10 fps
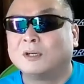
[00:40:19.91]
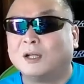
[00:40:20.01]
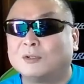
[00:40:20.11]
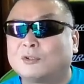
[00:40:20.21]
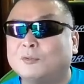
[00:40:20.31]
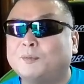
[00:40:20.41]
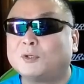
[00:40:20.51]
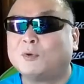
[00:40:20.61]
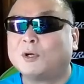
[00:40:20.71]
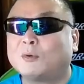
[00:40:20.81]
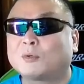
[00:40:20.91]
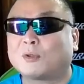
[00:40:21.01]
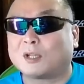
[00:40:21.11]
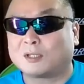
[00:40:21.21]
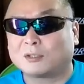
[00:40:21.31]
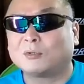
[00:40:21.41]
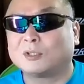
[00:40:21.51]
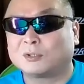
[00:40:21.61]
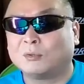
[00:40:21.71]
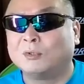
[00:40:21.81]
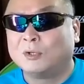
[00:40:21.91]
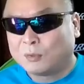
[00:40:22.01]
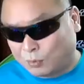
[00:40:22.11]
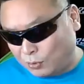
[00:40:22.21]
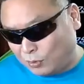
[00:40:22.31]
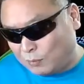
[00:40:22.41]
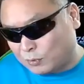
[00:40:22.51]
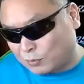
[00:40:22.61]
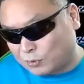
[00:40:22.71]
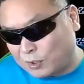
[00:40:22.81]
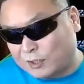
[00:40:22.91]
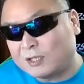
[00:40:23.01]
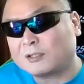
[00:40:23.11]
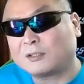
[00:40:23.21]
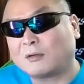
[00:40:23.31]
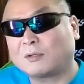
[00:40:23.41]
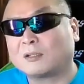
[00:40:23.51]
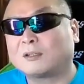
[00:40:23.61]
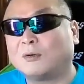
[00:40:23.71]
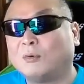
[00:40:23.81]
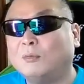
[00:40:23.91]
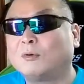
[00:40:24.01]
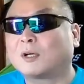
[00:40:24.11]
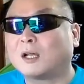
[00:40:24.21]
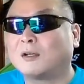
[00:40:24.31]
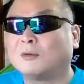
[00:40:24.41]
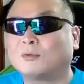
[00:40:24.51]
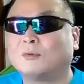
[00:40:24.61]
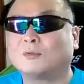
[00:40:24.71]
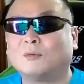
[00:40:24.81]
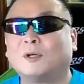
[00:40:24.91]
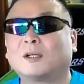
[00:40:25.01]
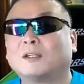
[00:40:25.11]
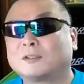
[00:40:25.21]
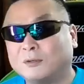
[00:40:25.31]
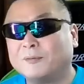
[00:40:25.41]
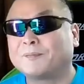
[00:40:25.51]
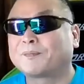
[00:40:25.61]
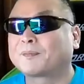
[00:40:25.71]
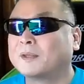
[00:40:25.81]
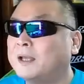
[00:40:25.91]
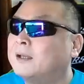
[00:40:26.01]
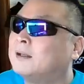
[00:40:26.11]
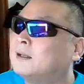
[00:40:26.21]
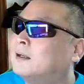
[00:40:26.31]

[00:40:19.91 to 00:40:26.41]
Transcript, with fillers: あのキューピーコアゴールドだってそうでしょこれを飲むとすげえ元気になるだって思うからあれを飲むわけでしょね